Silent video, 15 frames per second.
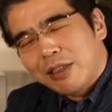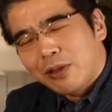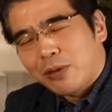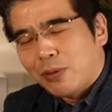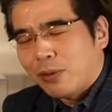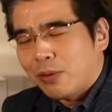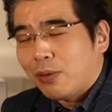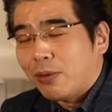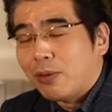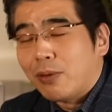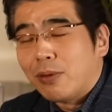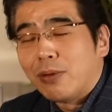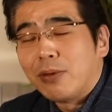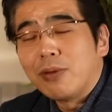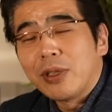ちょっ
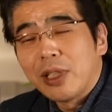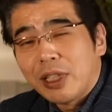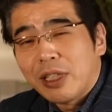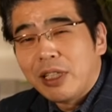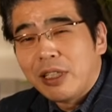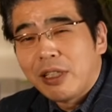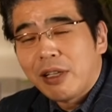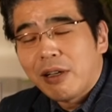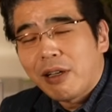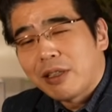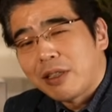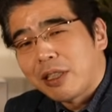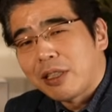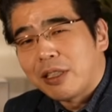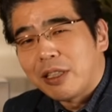とね聞いてな
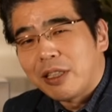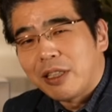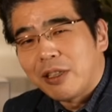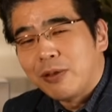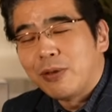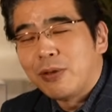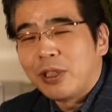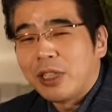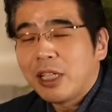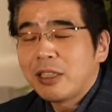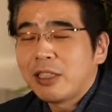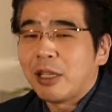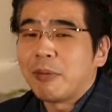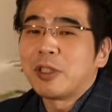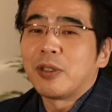かったしっていう風になっ
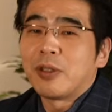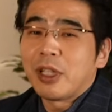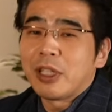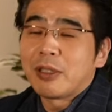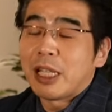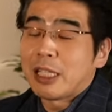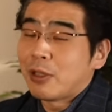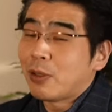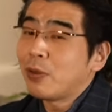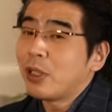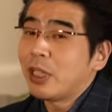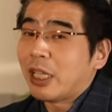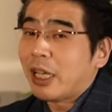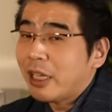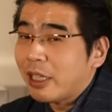ちゃいますよねでその
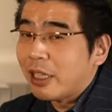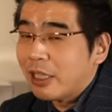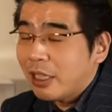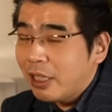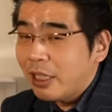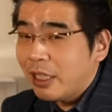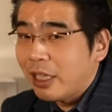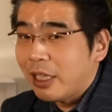時に彼がね、